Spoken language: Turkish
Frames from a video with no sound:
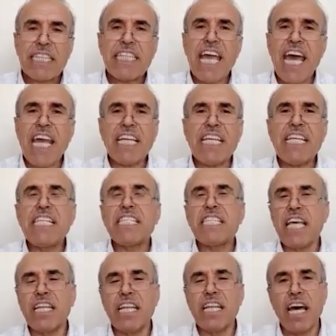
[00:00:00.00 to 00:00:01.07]
diğer
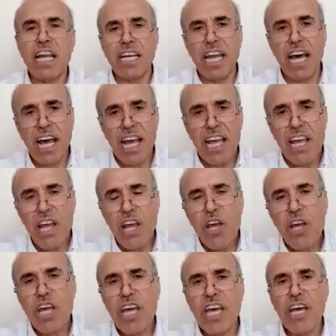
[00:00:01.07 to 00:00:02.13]
insanlarla
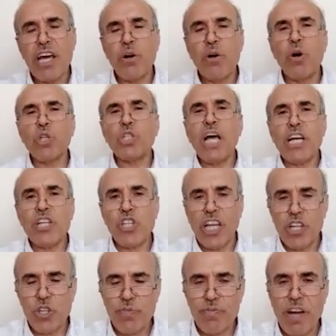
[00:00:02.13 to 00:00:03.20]
e, ortak
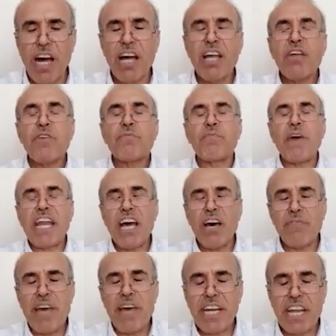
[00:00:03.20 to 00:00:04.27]
çalışma,
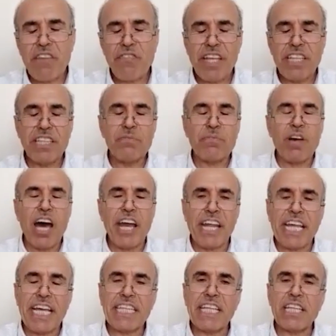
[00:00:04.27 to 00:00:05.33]
beraber efendim
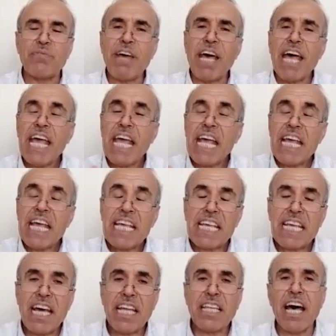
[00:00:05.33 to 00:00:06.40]
hareket etme
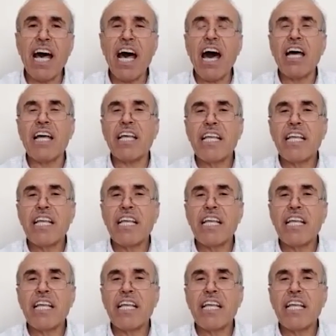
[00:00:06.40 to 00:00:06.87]
ya da